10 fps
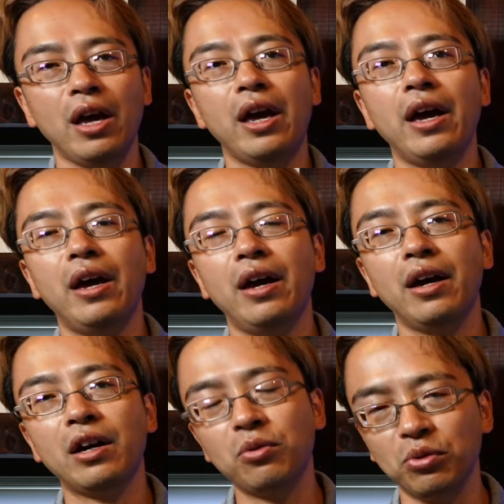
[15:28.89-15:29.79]

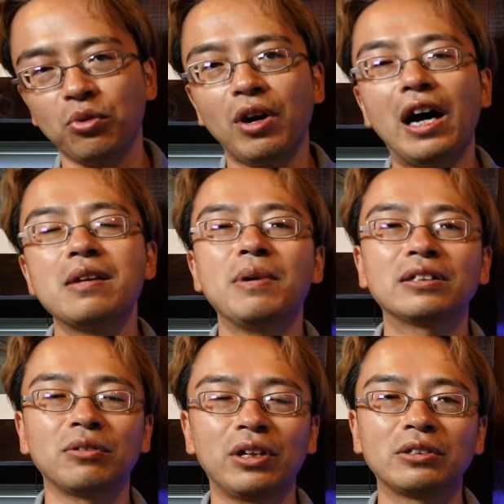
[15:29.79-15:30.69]
えー、過去の動画ありま
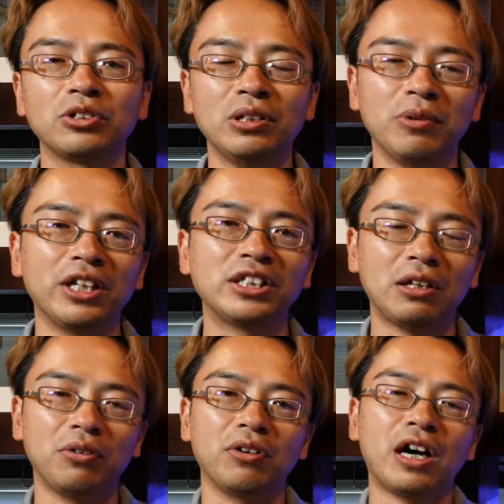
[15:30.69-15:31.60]
すのでそちらもね
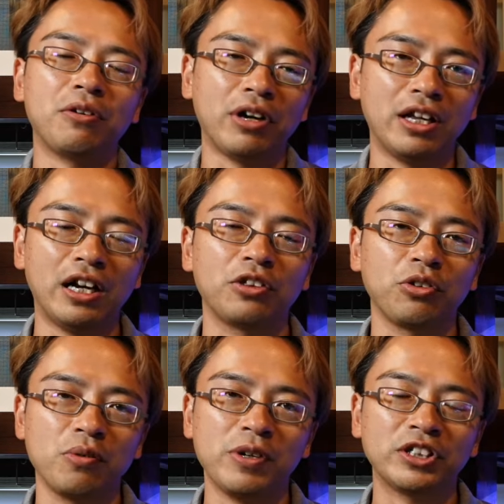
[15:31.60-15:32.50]
下の概要欄に貼って
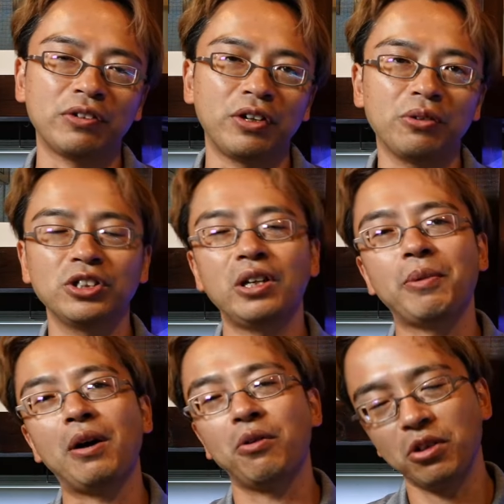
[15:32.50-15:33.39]
おきましたのでよろしけ
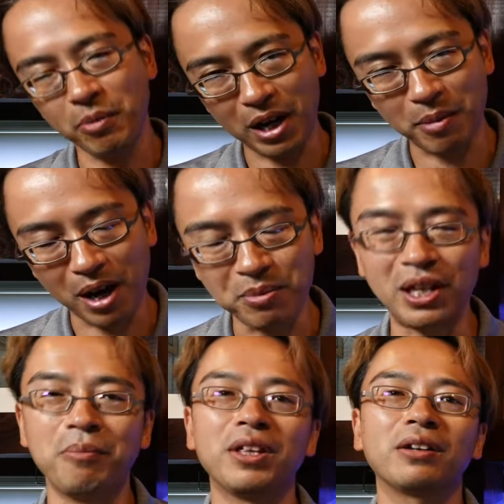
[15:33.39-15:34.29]
ればご興味あれば見
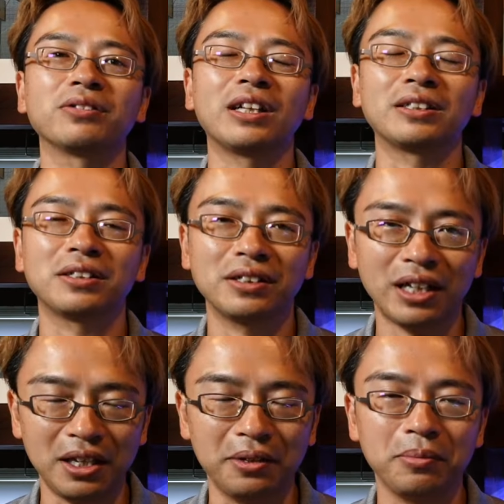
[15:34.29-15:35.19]
てみてくだ
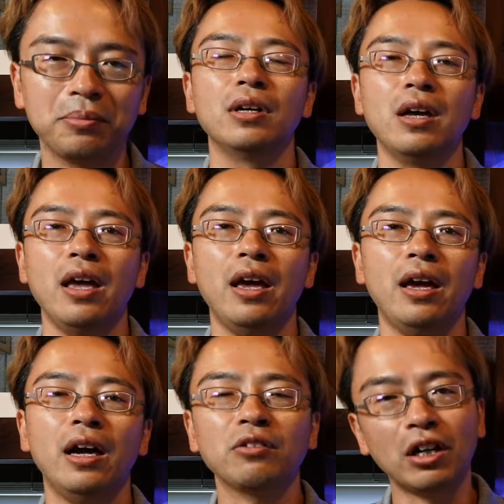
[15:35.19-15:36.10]
さい。
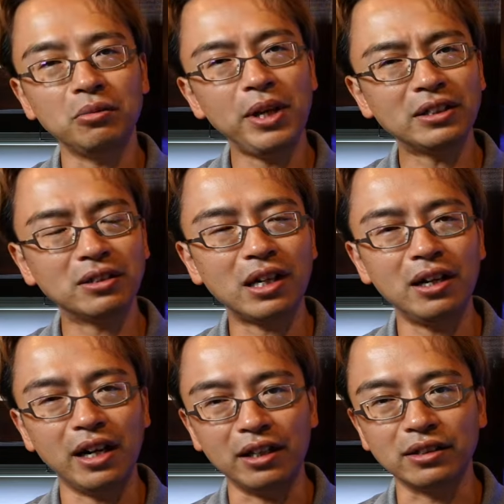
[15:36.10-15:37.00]
えー、あとアヌビアス
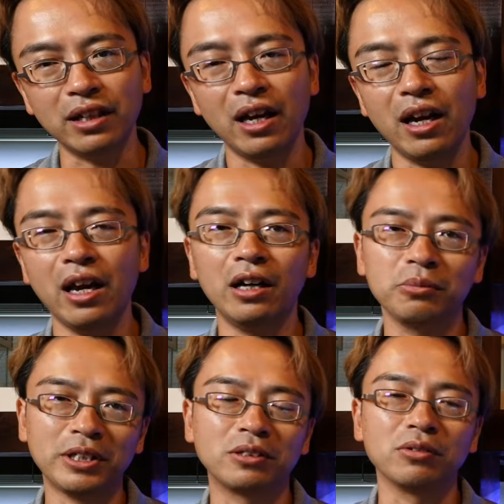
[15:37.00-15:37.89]
関連ですね、えー、
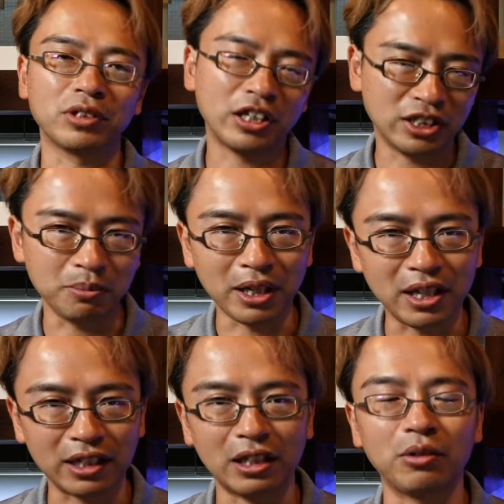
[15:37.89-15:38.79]
アヌビアスの正しい
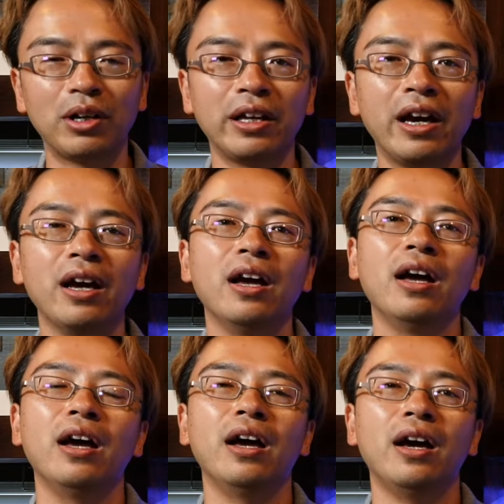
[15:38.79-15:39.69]
巻き方とかね、
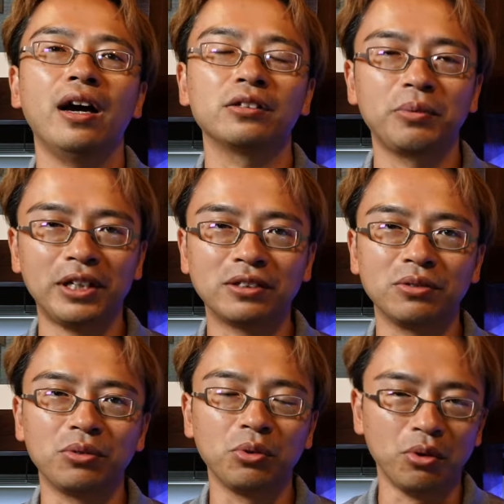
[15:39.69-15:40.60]
えー、アヌビアス
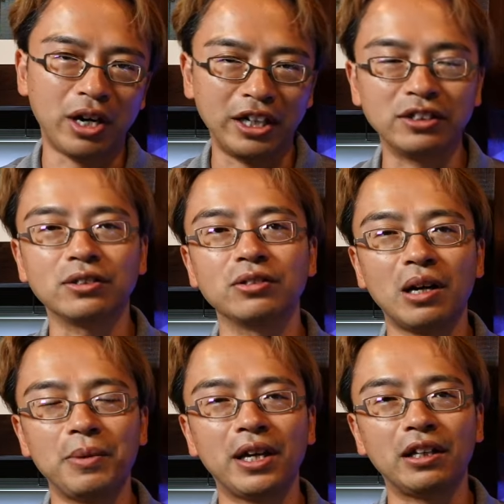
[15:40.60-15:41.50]
をどうアレンジする
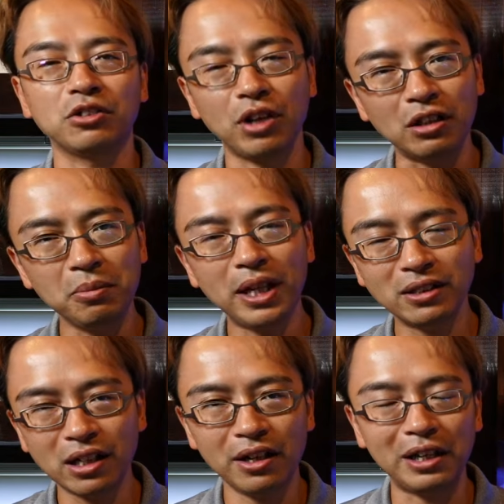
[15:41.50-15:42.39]
かみたいなちょっと
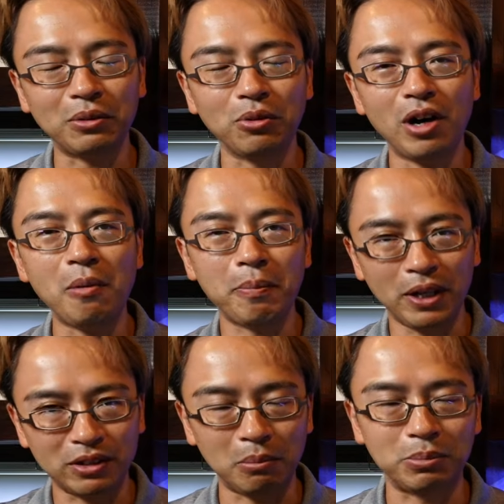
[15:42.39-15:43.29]
アヌビアス関連の動画も
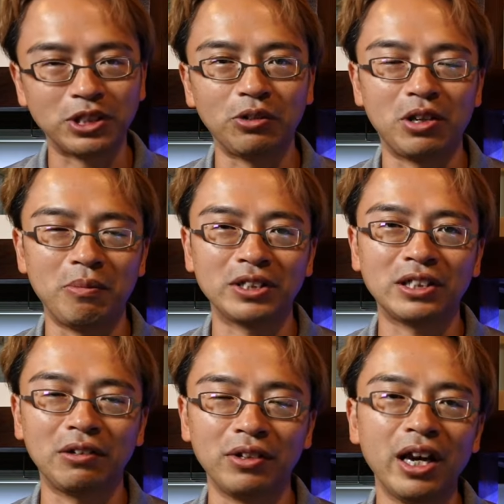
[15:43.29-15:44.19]
ピックアップしておきまし
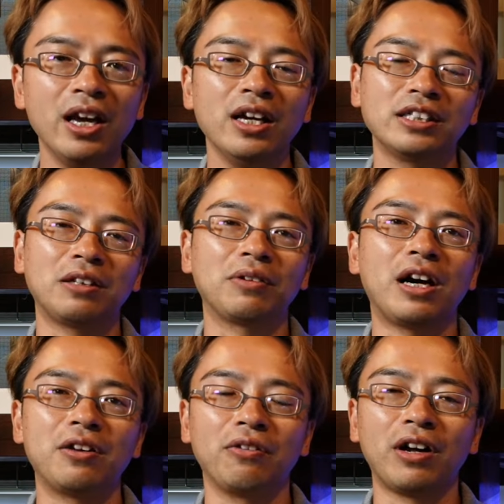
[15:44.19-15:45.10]
たので下の
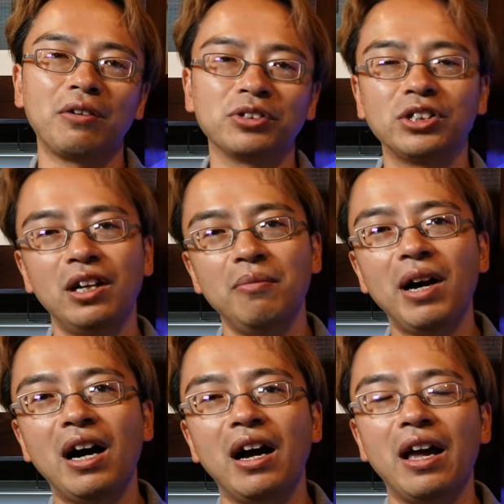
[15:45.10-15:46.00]
概要欄よろしけれ
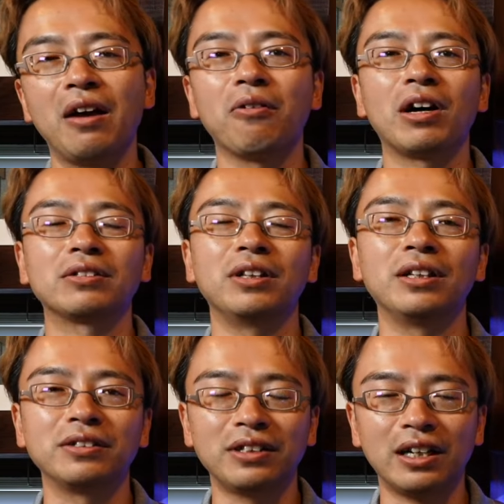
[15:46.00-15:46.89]
ば、えご確
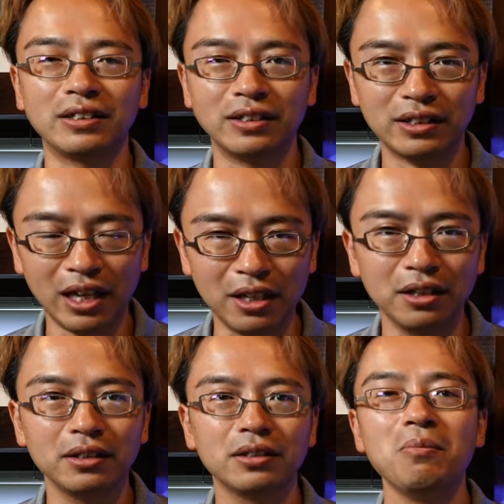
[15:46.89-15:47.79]
認ください
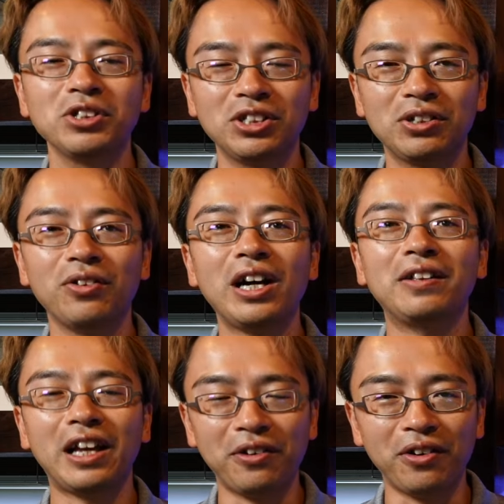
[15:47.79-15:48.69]
もし今回
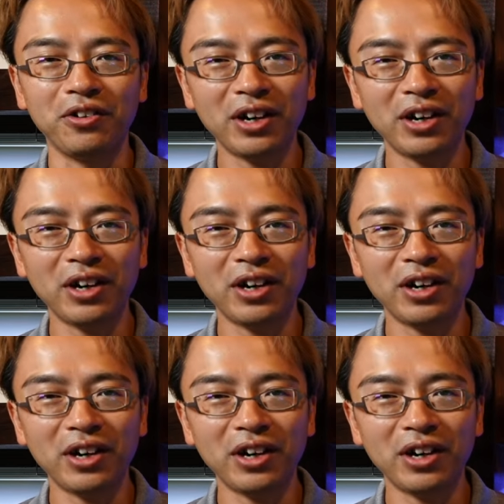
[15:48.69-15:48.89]
の内容良